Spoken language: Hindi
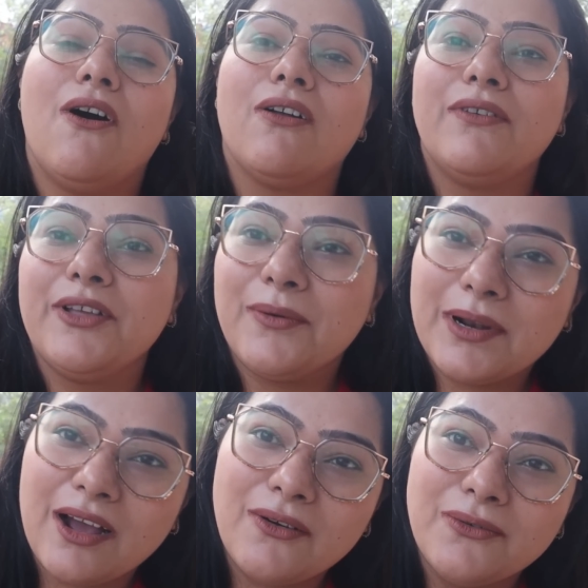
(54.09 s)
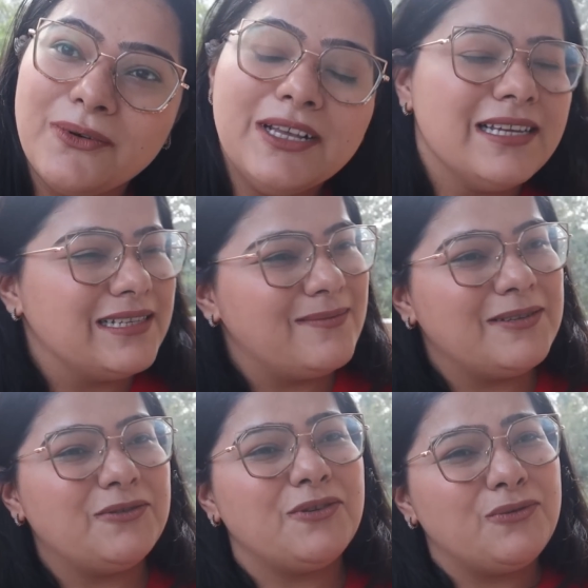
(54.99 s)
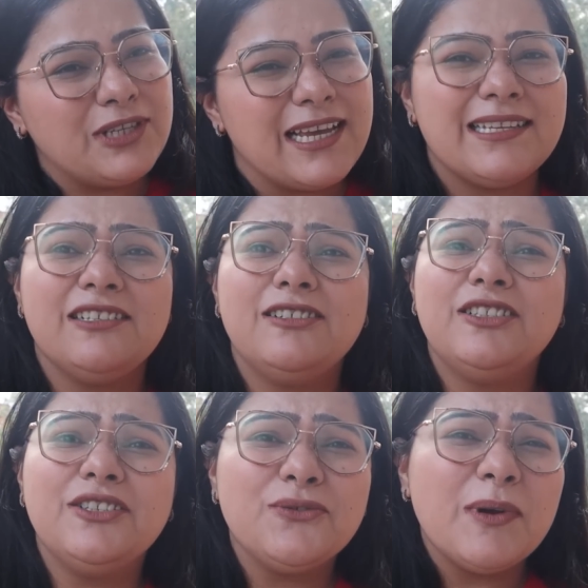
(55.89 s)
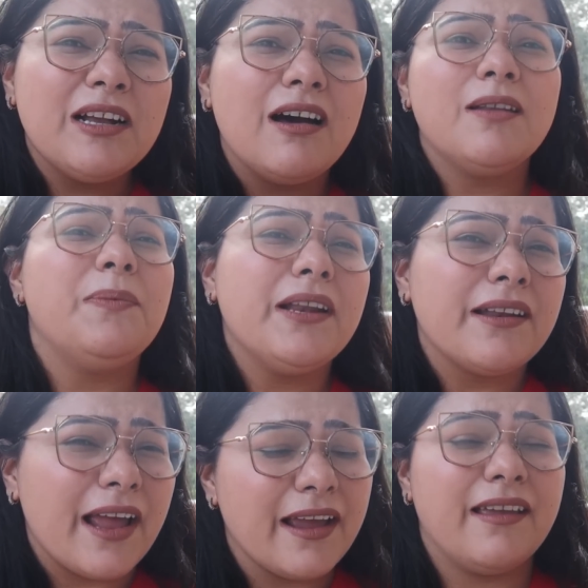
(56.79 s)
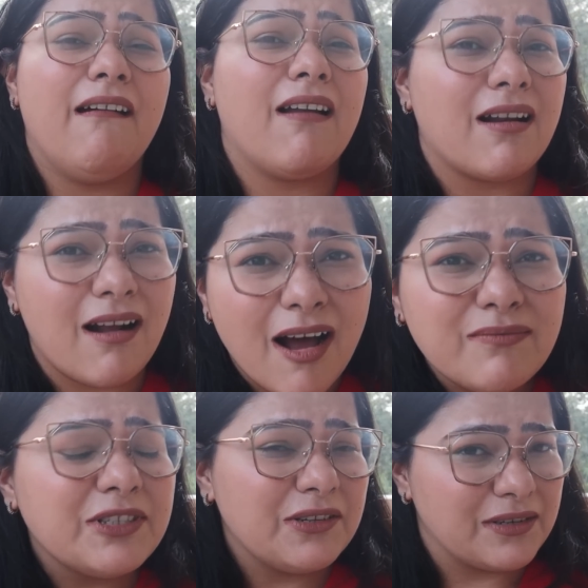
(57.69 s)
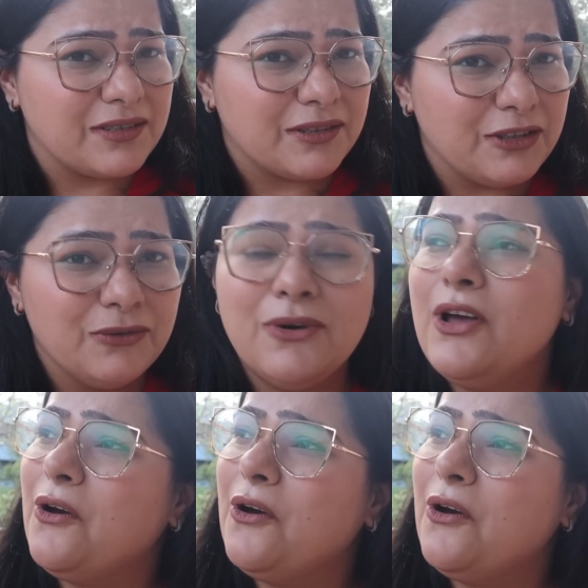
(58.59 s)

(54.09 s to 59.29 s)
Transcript: और वीडियो बनाऊँ इसलिए मैंने सोचा कुछ ऐसा करते हैं जो मैं घर पर रह के आराम से कर सकती हूँ